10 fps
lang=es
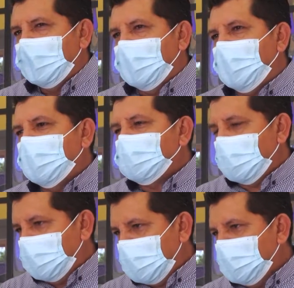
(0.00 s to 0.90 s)

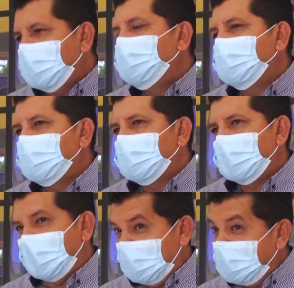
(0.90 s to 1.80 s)
Ellos obtienen
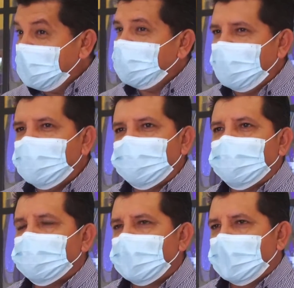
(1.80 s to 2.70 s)
grandes
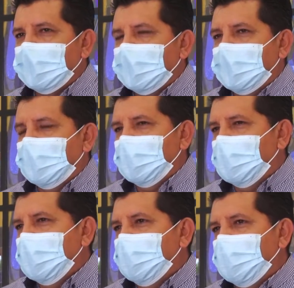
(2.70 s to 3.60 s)
beneficios
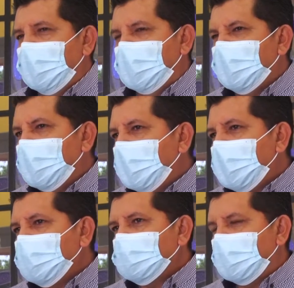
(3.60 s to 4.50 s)
eh, por ejemplo,
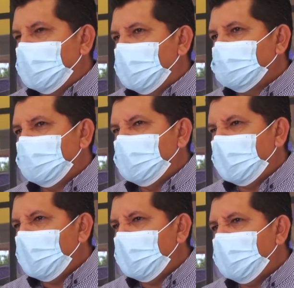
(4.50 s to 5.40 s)
ellos cuando hacen
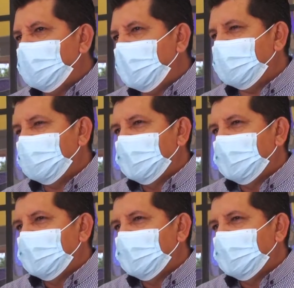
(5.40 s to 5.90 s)
una movilidad